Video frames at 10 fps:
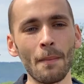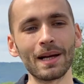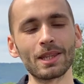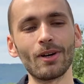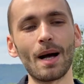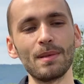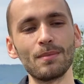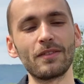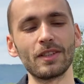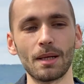Maintenant,
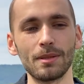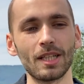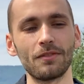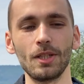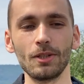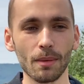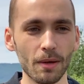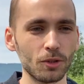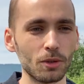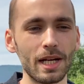rapidement, avant de terminer cette vidéo, j'aimerais
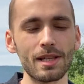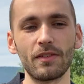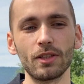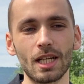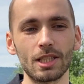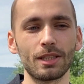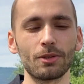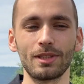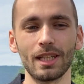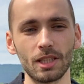donner les avantages
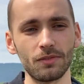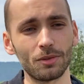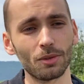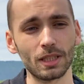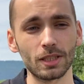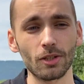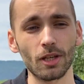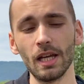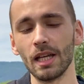d'être certifié sur TikTok.